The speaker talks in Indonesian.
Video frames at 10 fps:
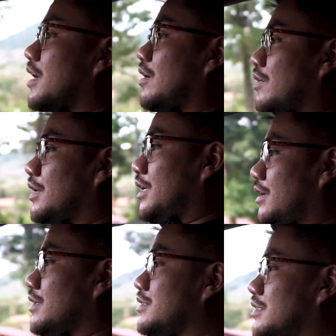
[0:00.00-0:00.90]
kalau
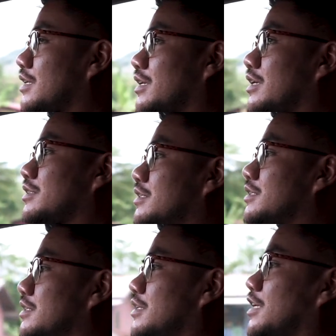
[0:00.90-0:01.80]
ini uh,
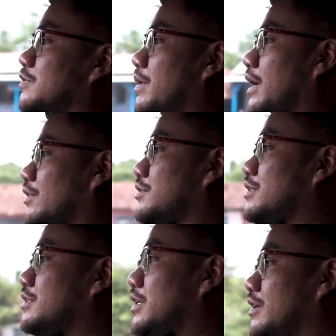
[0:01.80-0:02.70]
si CTSB atau
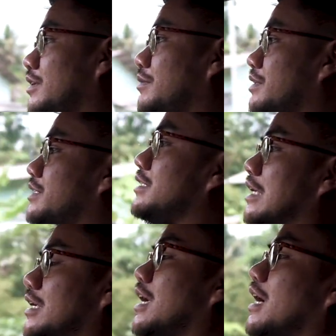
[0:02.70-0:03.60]
Cici ini masih
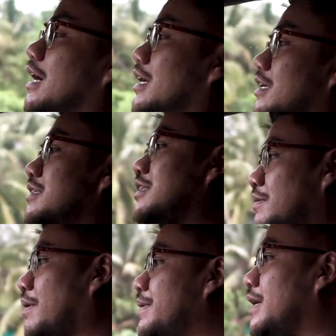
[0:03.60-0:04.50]
standar
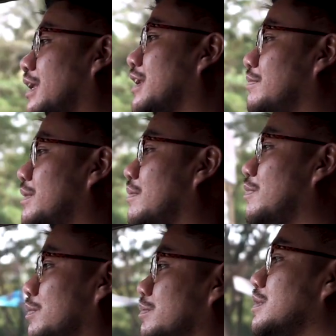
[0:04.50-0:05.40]
standar pabrikan remnya
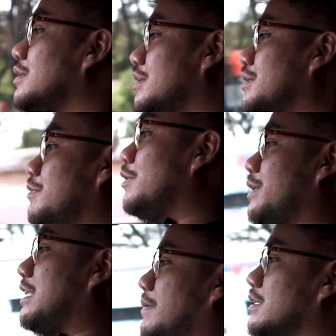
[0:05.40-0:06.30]
belum belum
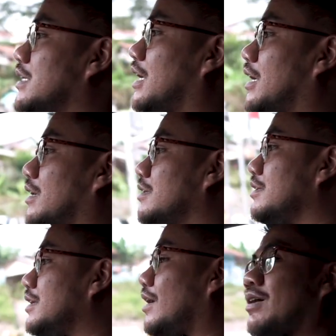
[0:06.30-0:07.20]
kita pasang
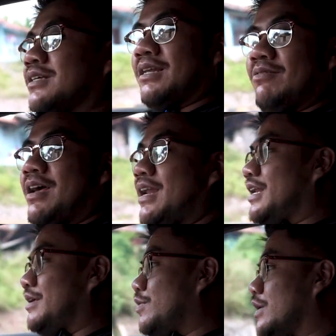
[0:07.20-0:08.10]
kalau nggak salah udah
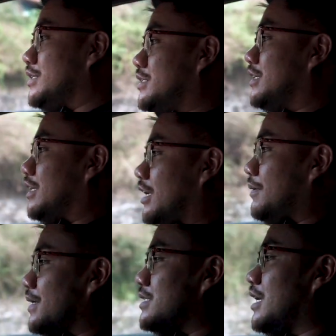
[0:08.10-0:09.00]
ada nih buat Cici tinggal
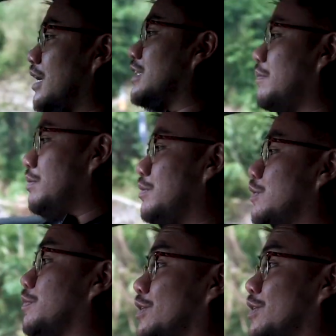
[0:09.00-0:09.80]
dipasang tapi belum